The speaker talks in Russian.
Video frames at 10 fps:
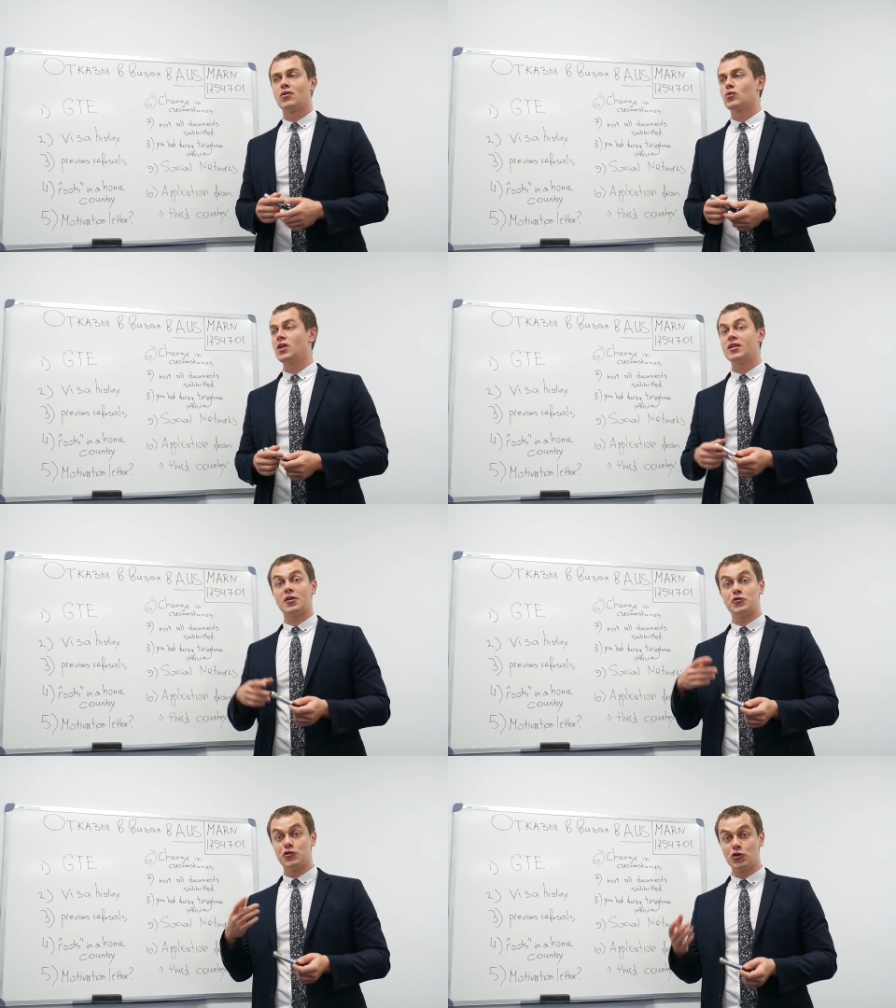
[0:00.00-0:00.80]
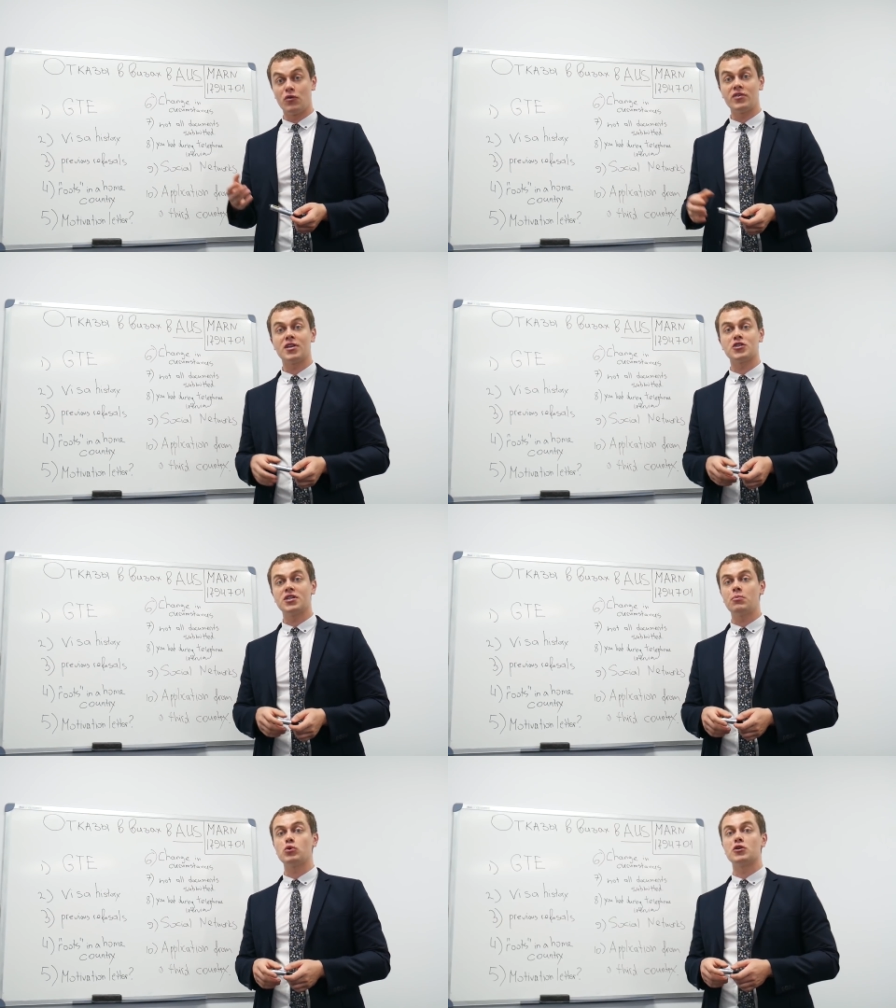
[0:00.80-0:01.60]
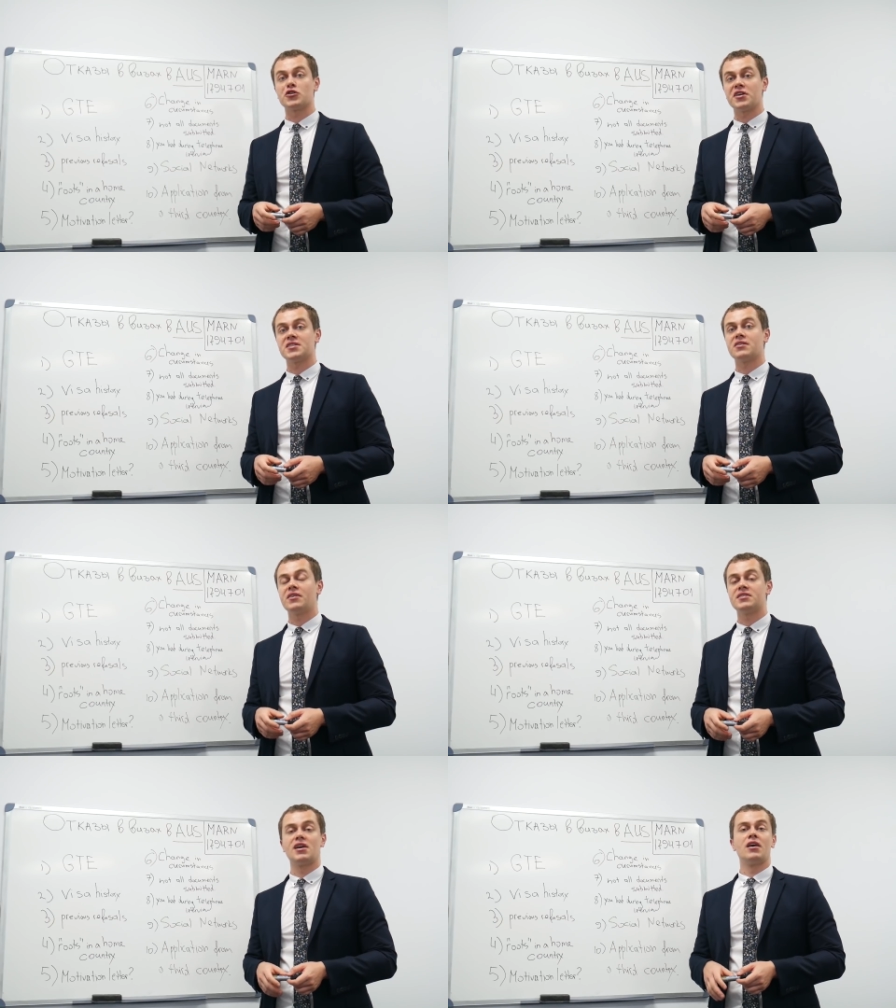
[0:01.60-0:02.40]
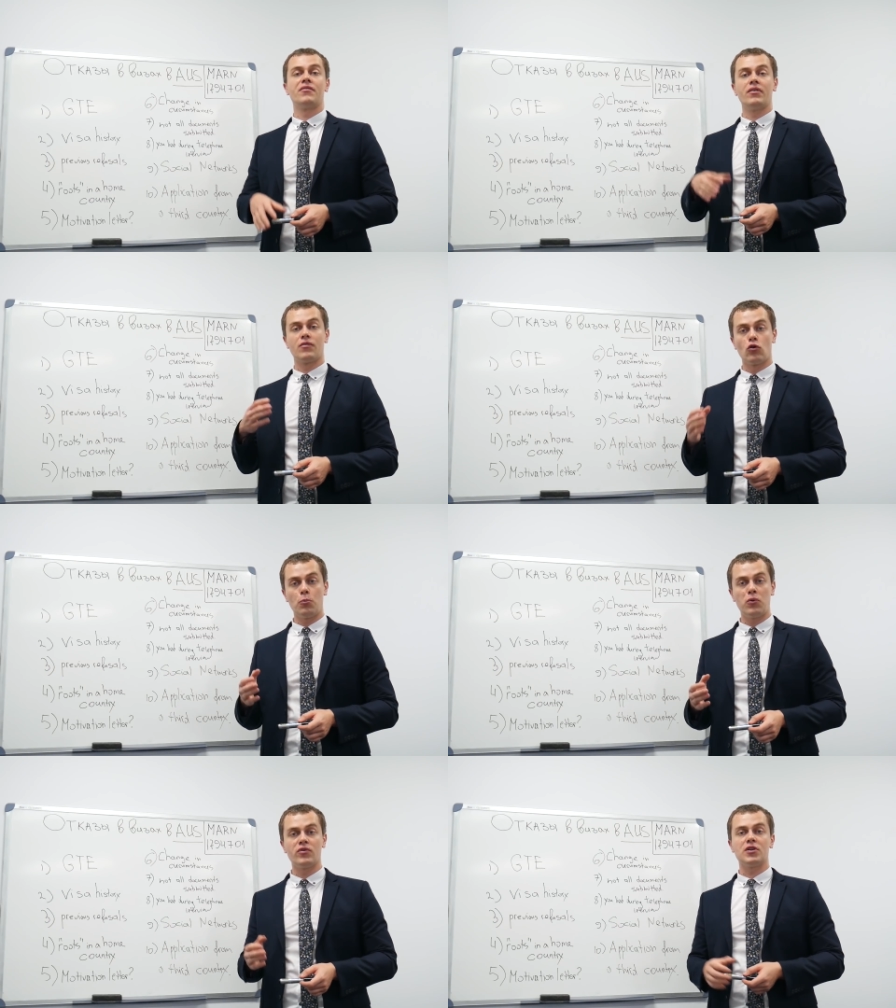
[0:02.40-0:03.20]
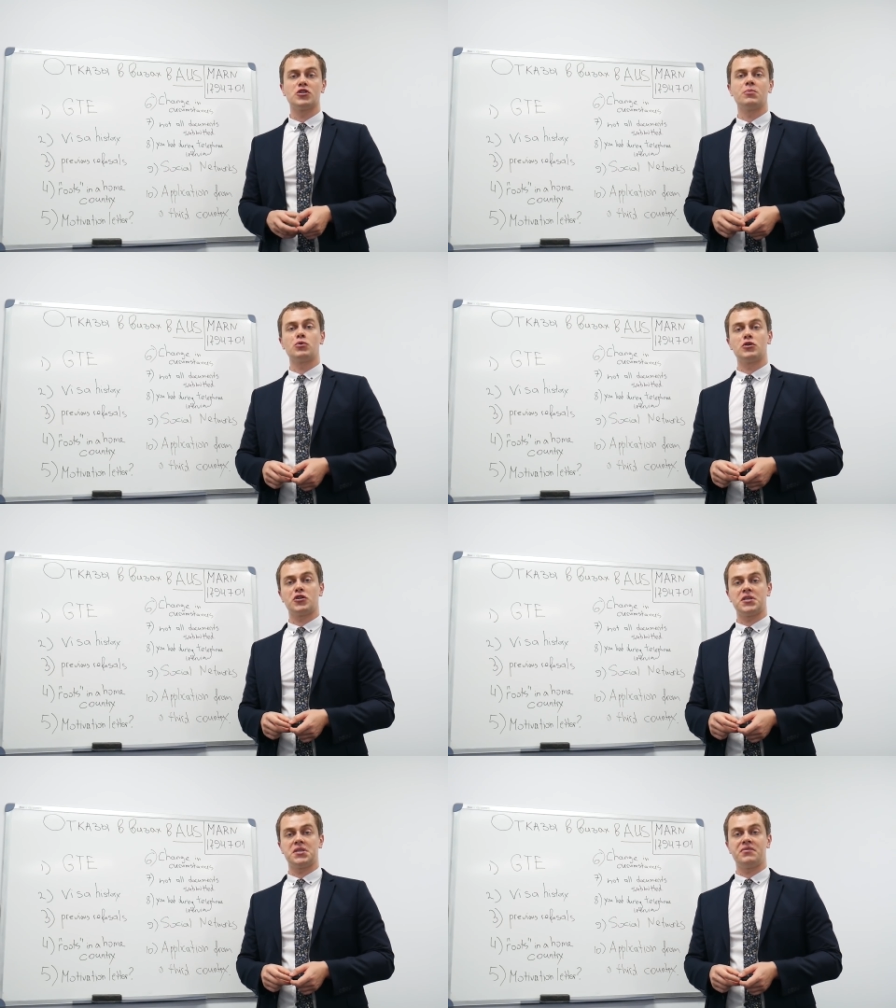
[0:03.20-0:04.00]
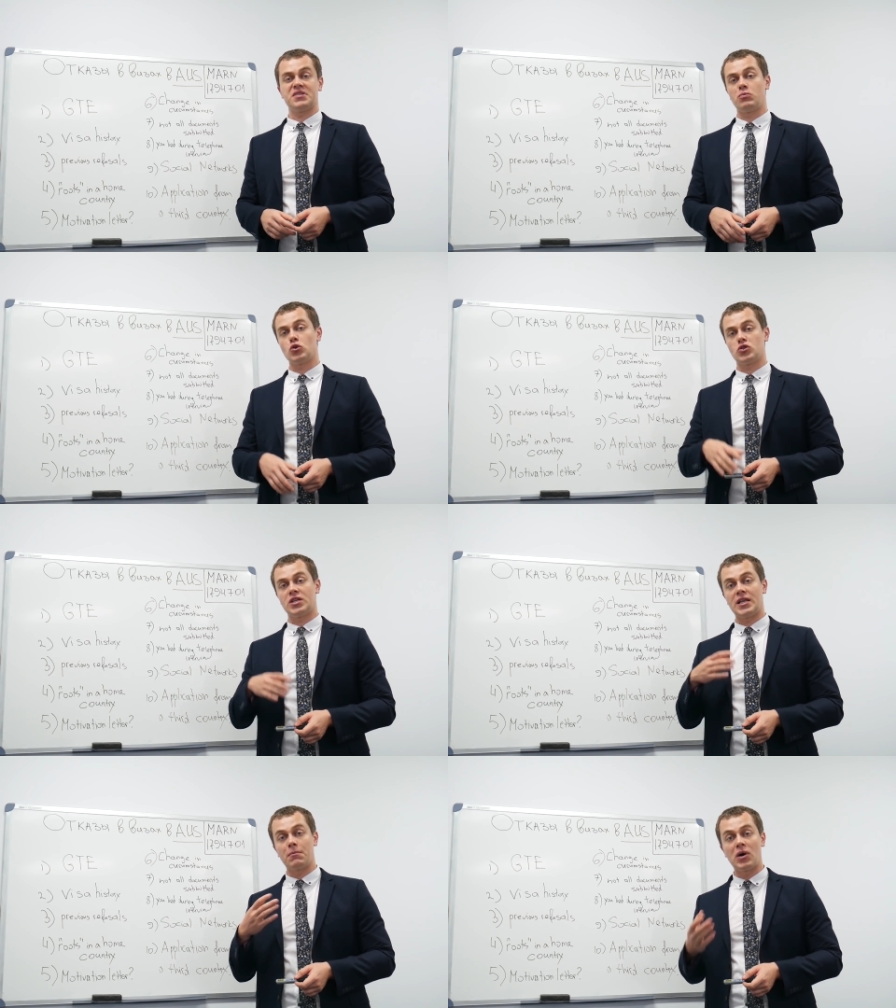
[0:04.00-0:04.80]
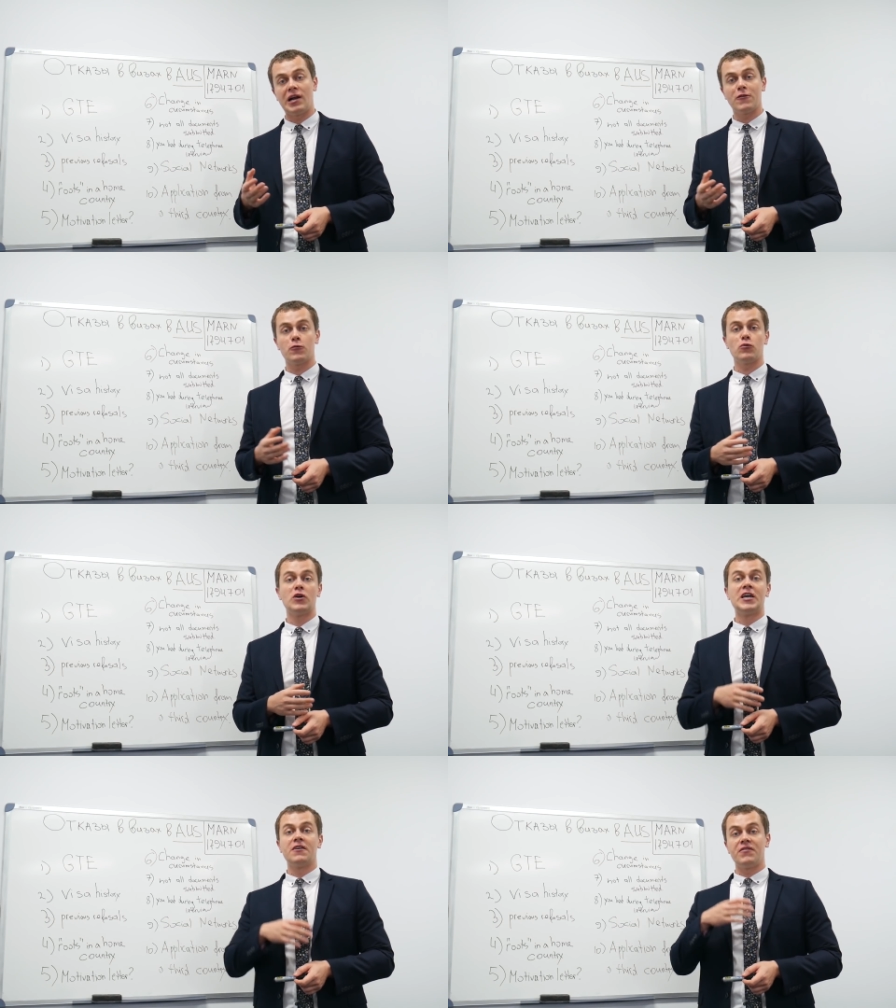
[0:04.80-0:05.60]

куда-то еще, вы должны путешествовать в Европу, вы должны путешествовать, возможно, на Мальту,